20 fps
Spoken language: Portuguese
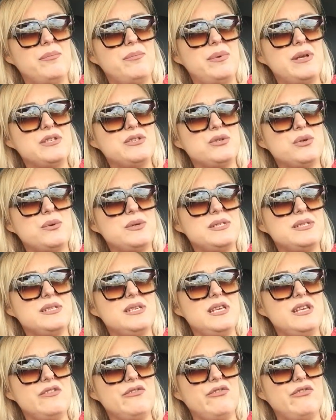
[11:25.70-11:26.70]
pessoas
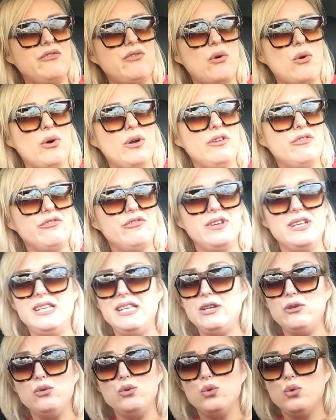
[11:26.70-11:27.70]
que foram,
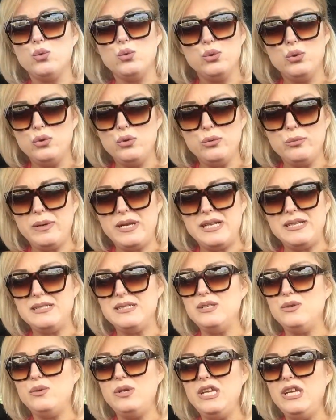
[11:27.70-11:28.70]
venderam tudo no
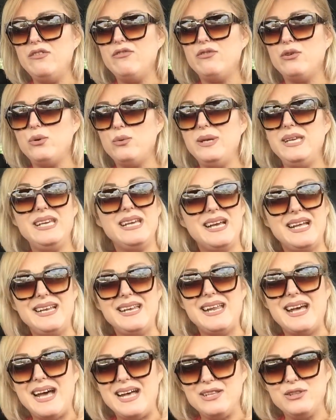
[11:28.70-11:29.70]
Brasil e foram
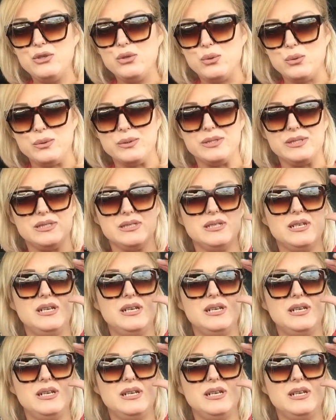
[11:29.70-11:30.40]
enganados.